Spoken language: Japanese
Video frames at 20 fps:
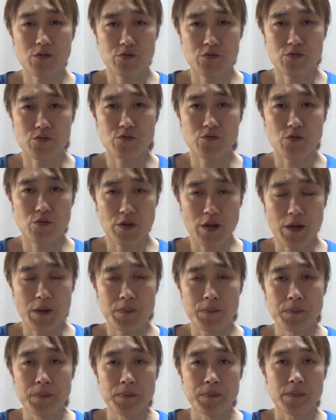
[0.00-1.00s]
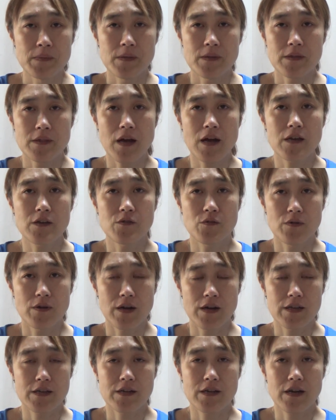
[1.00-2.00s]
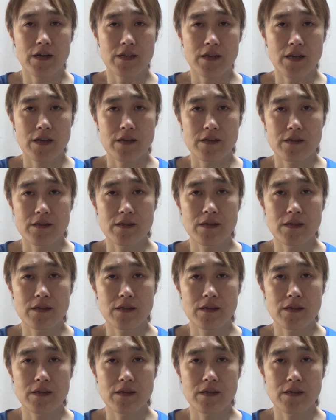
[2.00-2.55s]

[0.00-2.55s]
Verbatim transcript: をするとね、体温が一回ね、